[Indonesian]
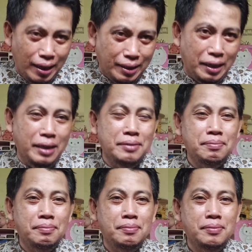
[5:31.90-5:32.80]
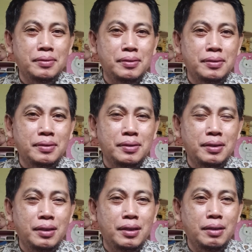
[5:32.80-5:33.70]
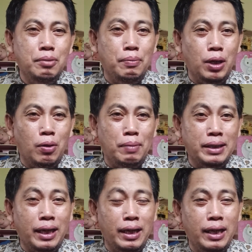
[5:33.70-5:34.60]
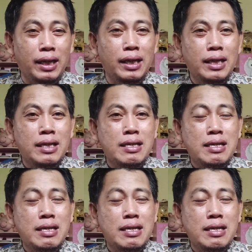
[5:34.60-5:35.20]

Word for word: Ngaten nggih. Mbok menawa materi ini